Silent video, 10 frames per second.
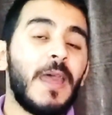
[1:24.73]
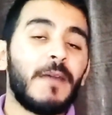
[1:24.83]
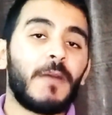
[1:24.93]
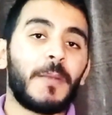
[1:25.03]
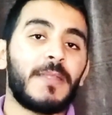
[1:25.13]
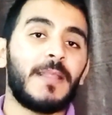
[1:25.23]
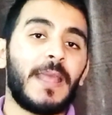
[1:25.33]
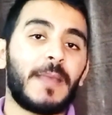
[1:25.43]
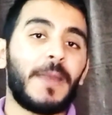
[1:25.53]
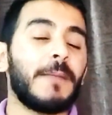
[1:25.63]
فباذن
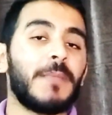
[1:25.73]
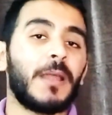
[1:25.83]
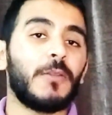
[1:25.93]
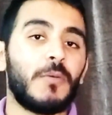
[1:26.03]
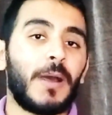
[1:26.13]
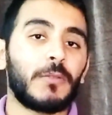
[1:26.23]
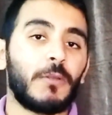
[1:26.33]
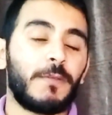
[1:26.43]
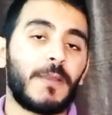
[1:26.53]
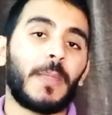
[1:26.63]
الله يا جماعه هبدا لكم على
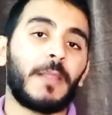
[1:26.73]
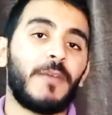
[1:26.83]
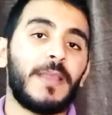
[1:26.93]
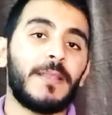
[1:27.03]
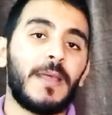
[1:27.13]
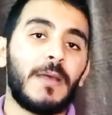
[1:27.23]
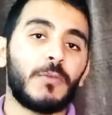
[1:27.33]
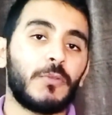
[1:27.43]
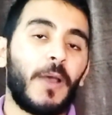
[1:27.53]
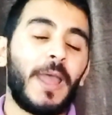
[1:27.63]
طول في ذكر الفايده
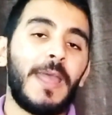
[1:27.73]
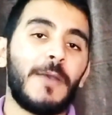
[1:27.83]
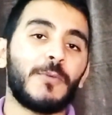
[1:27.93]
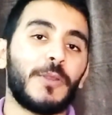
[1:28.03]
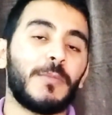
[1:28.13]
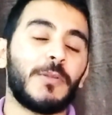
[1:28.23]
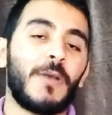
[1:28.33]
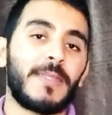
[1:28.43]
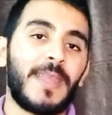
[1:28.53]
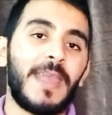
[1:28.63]
والدعاء
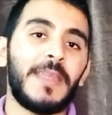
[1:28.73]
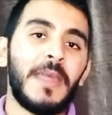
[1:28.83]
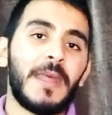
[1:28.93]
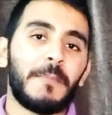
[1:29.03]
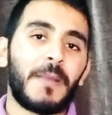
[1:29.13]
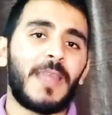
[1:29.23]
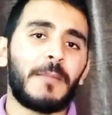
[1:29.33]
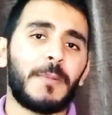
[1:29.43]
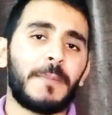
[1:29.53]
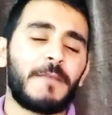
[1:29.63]
وتعملوها ازاي بس
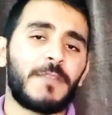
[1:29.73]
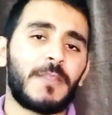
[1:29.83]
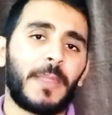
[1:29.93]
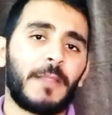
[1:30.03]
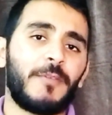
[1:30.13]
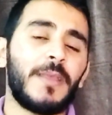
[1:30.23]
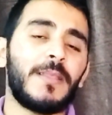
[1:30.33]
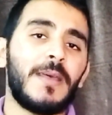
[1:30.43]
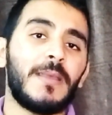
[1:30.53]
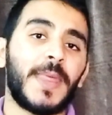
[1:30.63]
قبل ما ابدا في ذكر
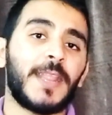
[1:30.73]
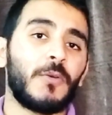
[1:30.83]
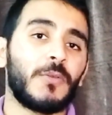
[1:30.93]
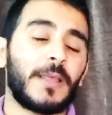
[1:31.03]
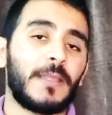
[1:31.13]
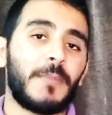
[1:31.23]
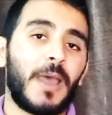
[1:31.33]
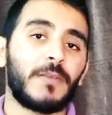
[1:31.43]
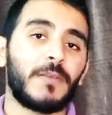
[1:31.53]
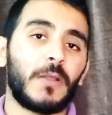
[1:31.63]
الفائده يا ريت لو انت جديد
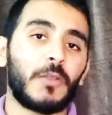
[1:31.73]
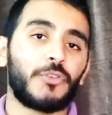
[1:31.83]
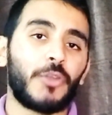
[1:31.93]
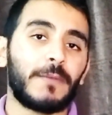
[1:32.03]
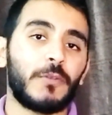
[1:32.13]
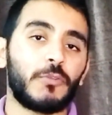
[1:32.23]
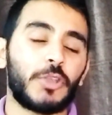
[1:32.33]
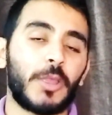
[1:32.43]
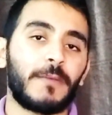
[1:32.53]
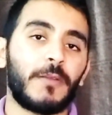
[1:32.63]
معايا في القناه تشرفني
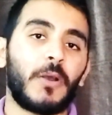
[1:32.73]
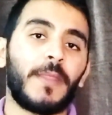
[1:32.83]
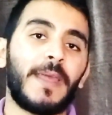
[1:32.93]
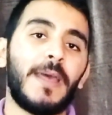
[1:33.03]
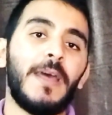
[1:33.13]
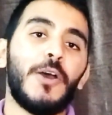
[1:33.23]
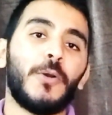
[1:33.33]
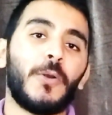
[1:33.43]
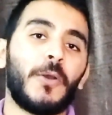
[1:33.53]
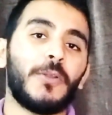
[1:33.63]
وتشترك في القناه
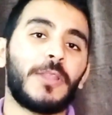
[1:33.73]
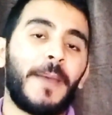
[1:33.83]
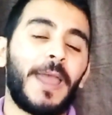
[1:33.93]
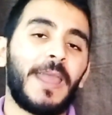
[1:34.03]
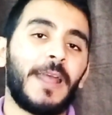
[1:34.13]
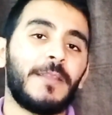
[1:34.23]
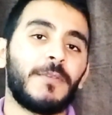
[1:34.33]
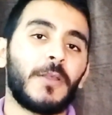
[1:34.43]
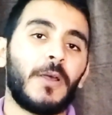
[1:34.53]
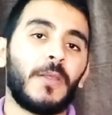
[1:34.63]
ولو انت معايا قديم
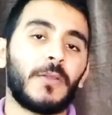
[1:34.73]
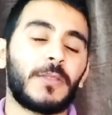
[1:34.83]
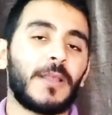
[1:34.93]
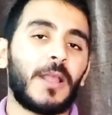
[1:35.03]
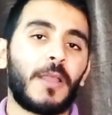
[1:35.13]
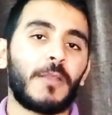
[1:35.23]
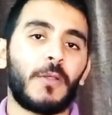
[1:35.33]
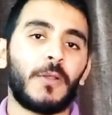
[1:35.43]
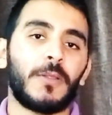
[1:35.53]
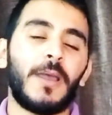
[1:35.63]
في القناه تضغط على
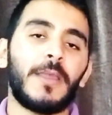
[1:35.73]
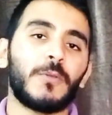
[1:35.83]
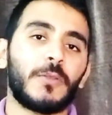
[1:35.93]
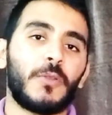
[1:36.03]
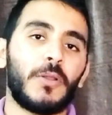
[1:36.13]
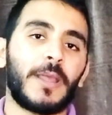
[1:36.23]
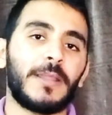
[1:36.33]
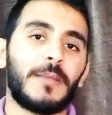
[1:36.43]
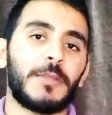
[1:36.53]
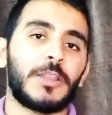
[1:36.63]
زر اللايك وتدعوا لنا
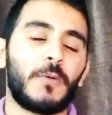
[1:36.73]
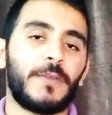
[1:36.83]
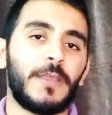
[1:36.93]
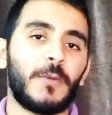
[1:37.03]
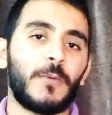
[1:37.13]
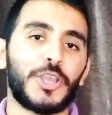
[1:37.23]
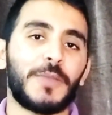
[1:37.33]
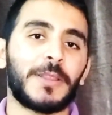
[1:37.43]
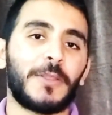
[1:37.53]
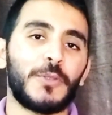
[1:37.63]
كده بالتوفيق
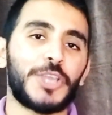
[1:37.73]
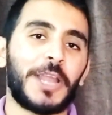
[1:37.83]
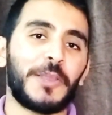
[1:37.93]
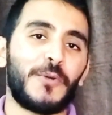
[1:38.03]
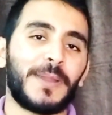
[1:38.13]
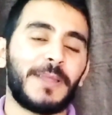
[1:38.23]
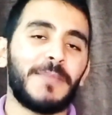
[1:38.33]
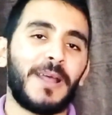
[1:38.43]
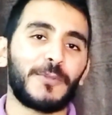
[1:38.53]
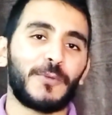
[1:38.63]
وعشان ما نطولش عليكم
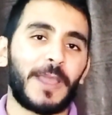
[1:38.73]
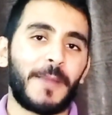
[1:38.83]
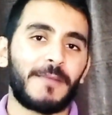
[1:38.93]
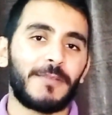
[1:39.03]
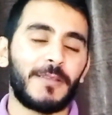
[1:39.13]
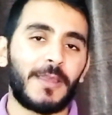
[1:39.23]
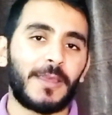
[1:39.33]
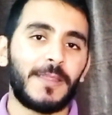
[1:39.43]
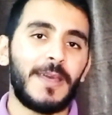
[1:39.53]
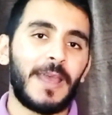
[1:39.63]
هنبدا على طول يا جماعه في
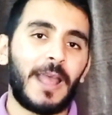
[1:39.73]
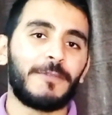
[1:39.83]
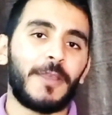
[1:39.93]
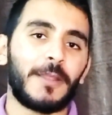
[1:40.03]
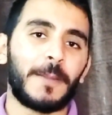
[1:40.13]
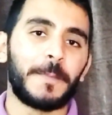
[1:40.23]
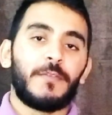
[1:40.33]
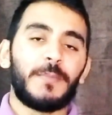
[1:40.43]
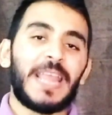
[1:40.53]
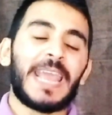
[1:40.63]
تمسك الفائده.
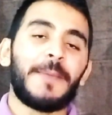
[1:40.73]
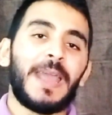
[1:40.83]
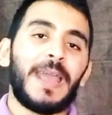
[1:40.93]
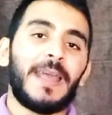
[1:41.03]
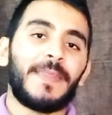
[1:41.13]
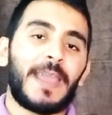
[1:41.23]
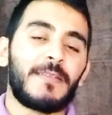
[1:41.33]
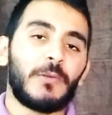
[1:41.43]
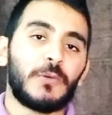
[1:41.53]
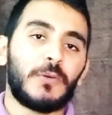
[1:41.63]
في البدايه يا جماعه انا
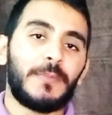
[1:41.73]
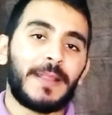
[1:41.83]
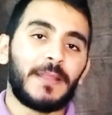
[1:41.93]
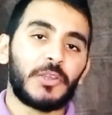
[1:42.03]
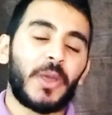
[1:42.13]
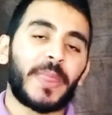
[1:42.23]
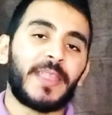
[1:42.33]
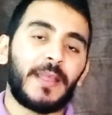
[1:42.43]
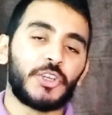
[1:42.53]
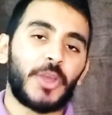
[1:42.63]
عايز اقول لكم ان
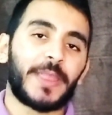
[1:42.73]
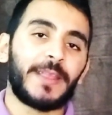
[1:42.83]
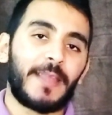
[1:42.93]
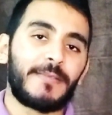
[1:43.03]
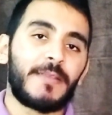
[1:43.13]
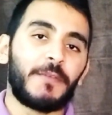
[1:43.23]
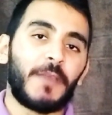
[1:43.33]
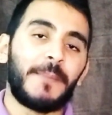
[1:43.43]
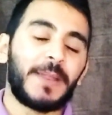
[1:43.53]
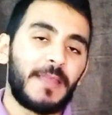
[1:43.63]
شرط الشرط الاساسي
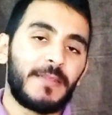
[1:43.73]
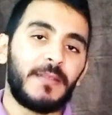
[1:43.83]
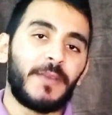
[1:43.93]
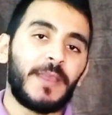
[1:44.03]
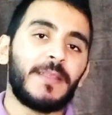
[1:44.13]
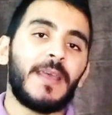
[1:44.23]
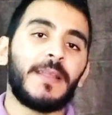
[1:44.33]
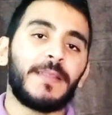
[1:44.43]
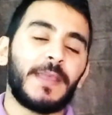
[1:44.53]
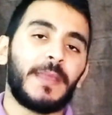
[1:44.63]
في عمل هذه
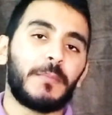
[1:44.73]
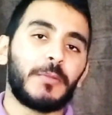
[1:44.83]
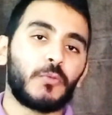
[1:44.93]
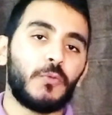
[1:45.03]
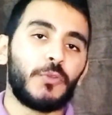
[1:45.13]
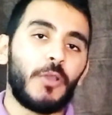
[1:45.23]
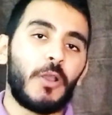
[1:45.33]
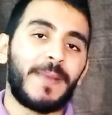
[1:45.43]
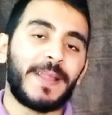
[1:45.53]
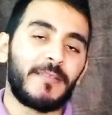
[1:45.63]
الفائده ان هي بتكون
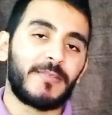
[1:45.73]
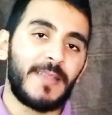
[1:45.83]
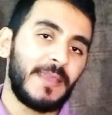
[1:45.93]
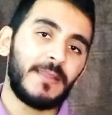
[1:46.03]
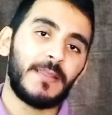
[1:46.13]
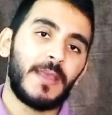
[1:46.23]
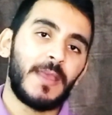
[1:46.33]
يوم الاثنين